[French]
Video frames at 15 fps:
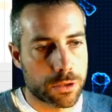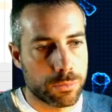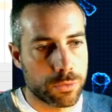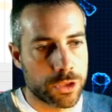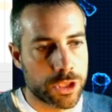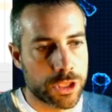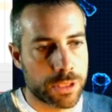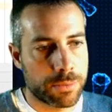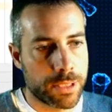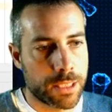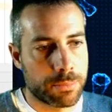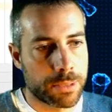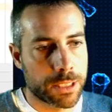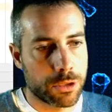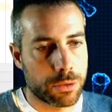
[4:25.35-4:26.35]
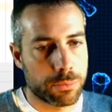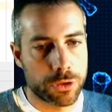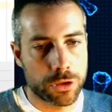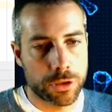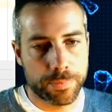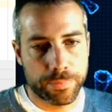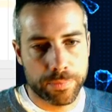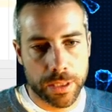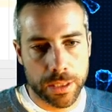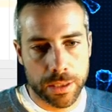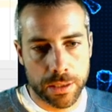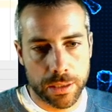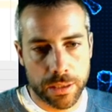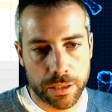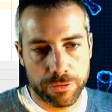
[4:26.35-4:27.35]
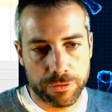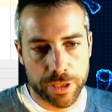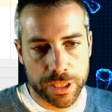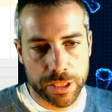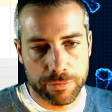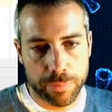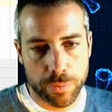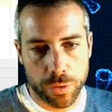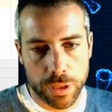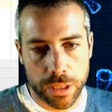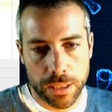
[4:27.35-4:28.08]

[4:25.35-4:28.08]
on n'est jamais à l'abri d'un bug. Et effectivement,